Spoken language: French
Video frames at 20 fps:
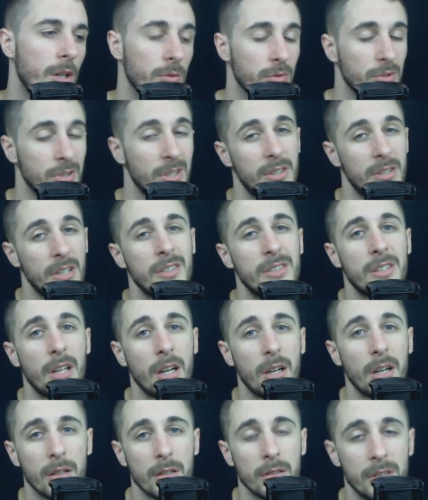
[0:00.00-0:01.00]
Donc ça c'est vrai
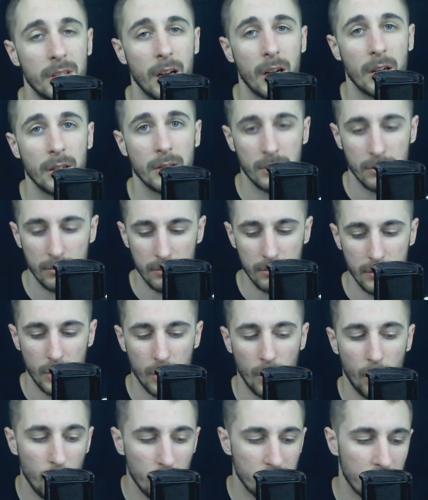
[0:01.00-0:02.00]
que c'est un,
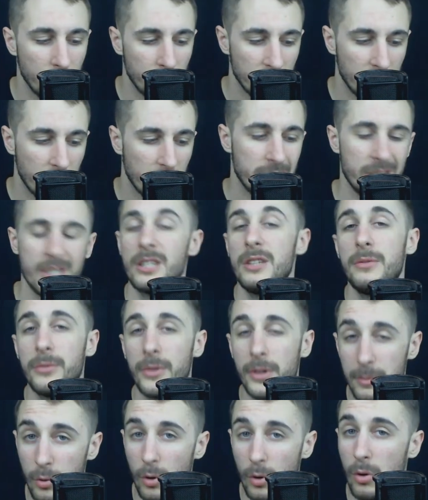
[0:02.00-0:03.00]
gros avantage, ce qui
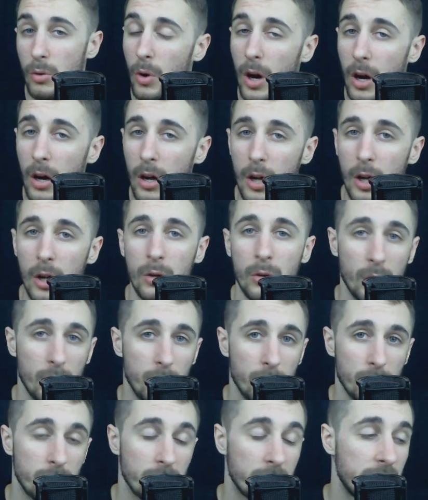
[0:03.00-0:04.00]
fait pourquoi le
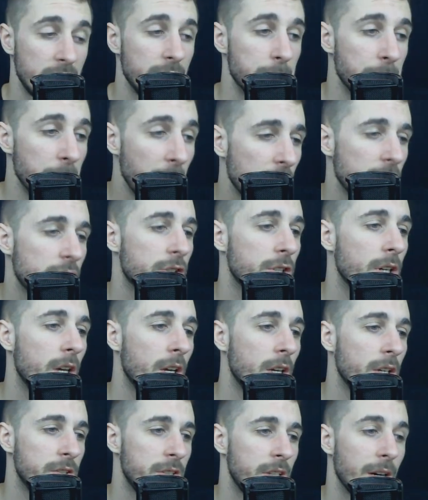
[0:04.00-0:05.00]
reconstructif marche,
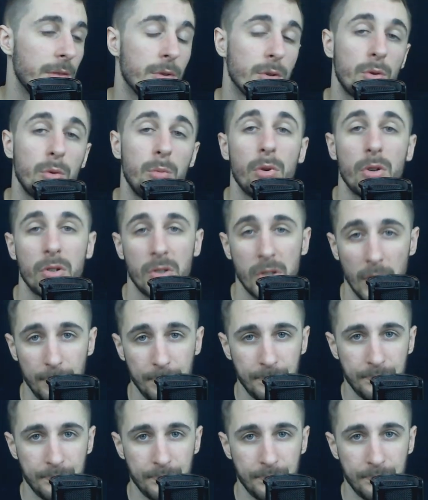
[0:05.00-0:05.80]
c'est avant tout pour ça.